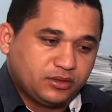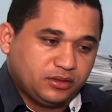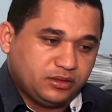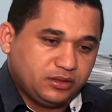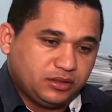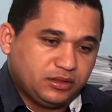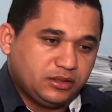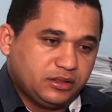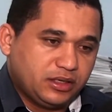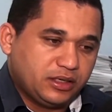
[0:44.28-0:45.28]

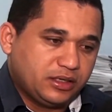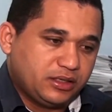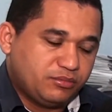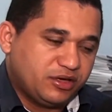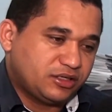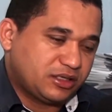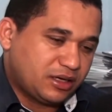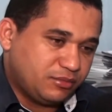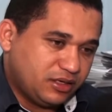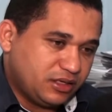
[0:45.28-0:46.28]
e é,
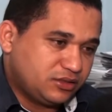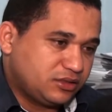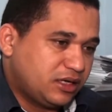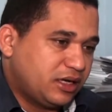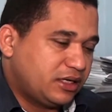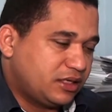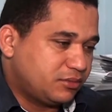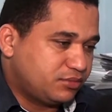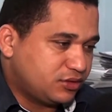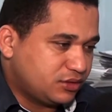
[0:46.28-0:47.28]
imediatamente né, a
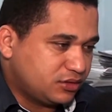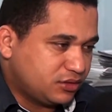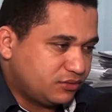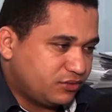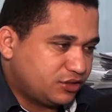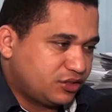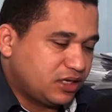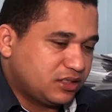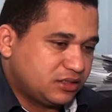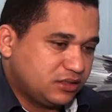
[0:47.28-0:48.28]
equipe de, de
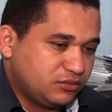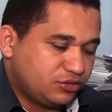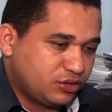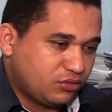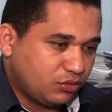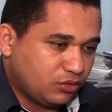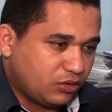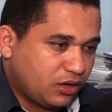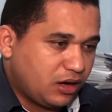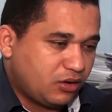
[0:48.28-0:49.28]
investigação chegou ao
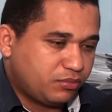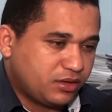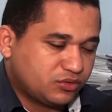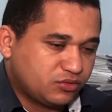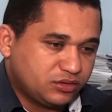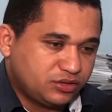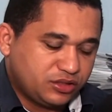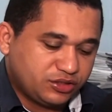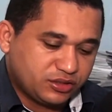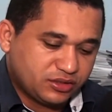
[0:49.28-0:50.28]
local, passou a
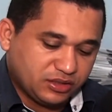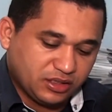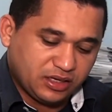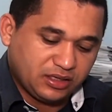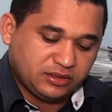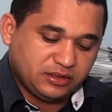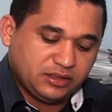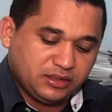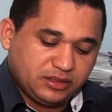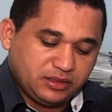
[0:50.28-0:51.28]
diligenciar
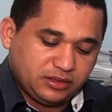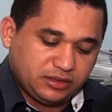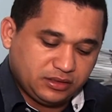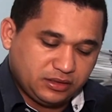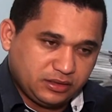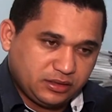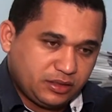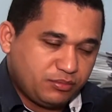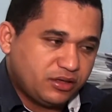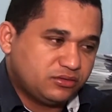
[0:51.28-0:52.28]
e
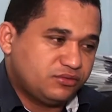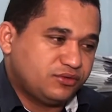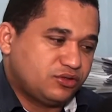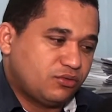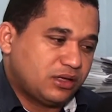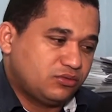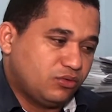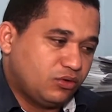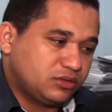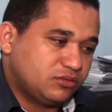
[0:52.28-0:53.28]
em menos de 24
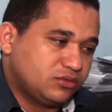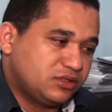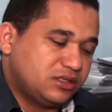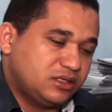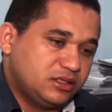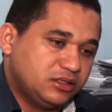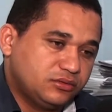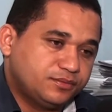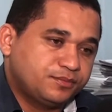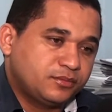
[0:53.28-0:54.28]
horas
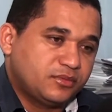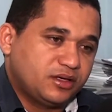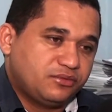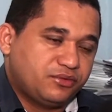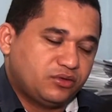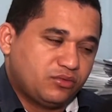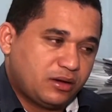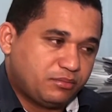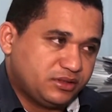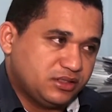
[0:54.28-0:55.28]
conseguiram efetuar
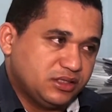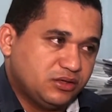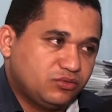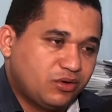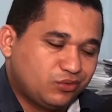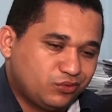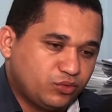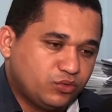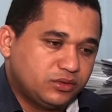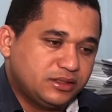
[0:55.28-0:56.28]
a prisão do
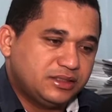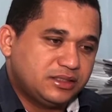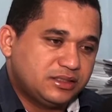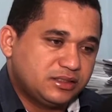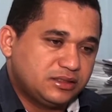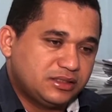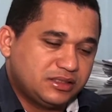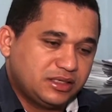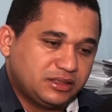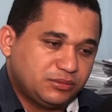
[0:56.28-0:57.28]
autor né, desse,
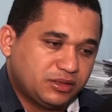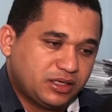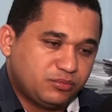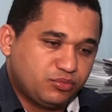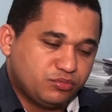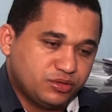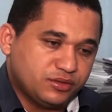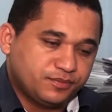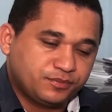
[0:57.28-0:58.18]
desse crime lá em Pubi.